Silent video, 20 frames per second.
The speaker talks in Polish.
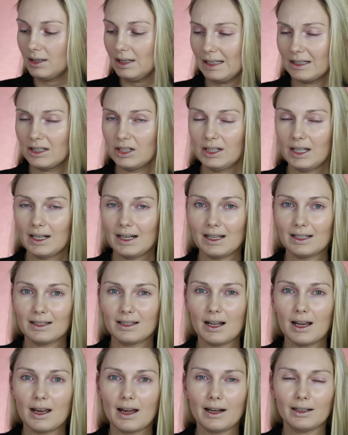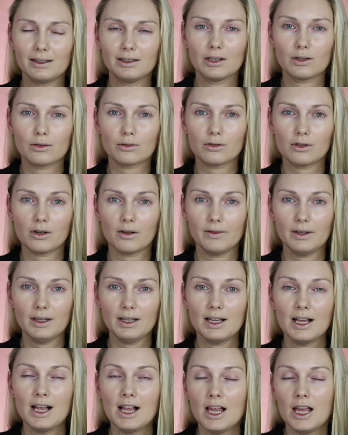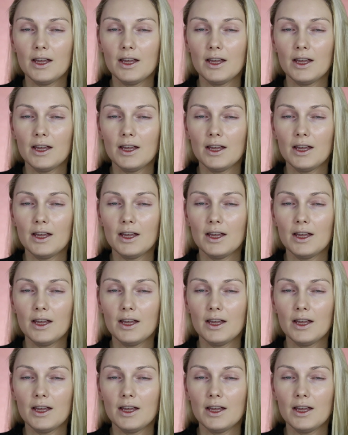C4 jest delikatnie różowy,